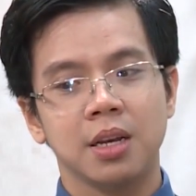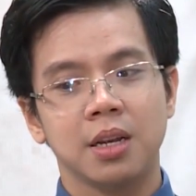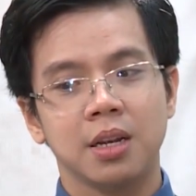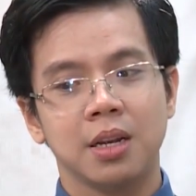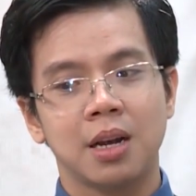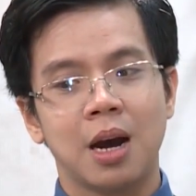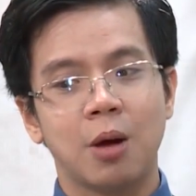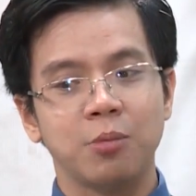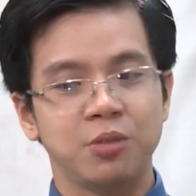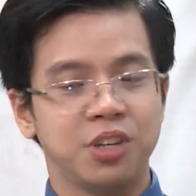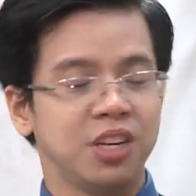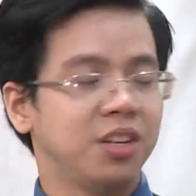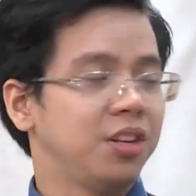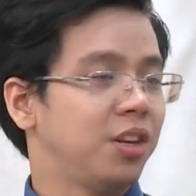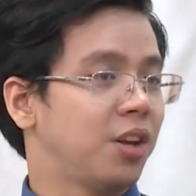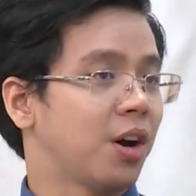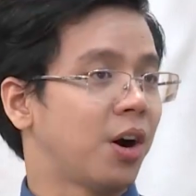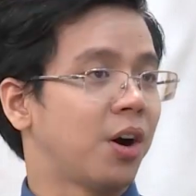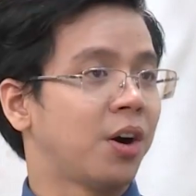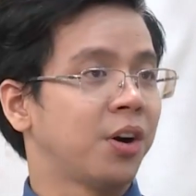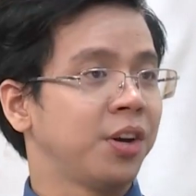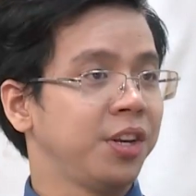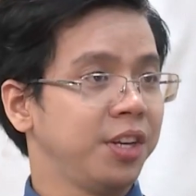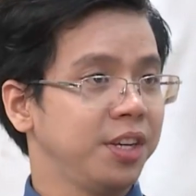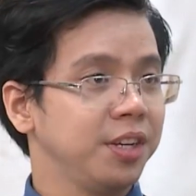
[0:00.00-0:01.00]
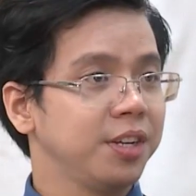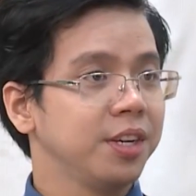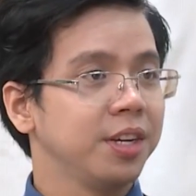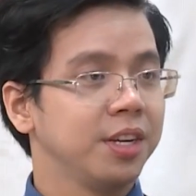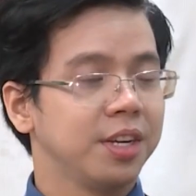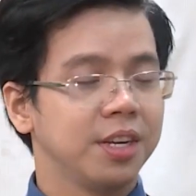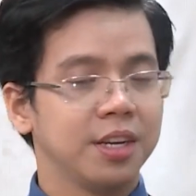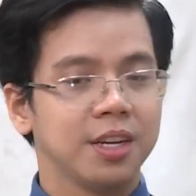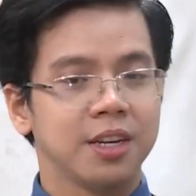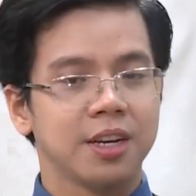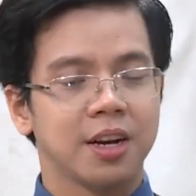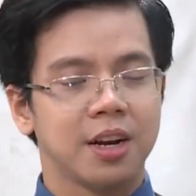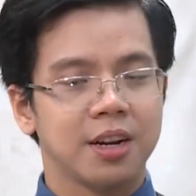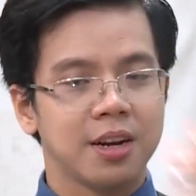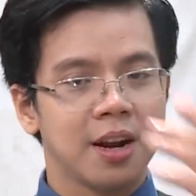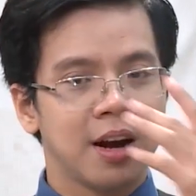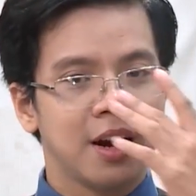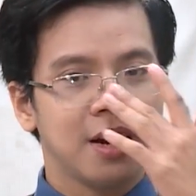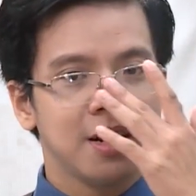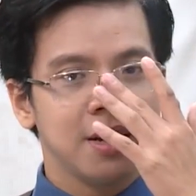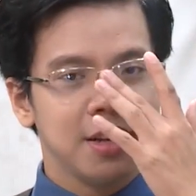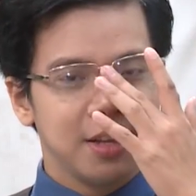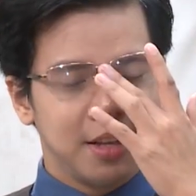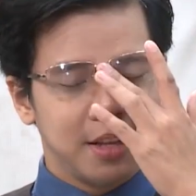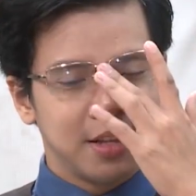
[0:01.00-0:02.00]
học sinh giỏi đó
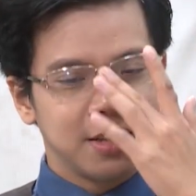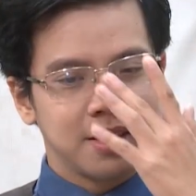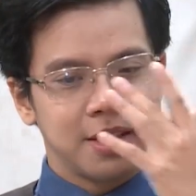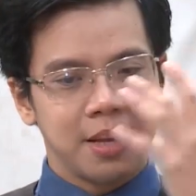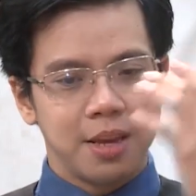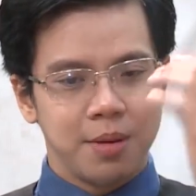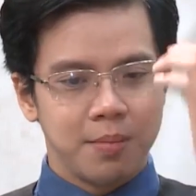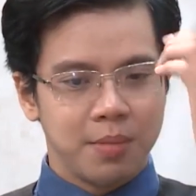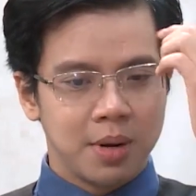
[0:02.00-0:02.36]
thì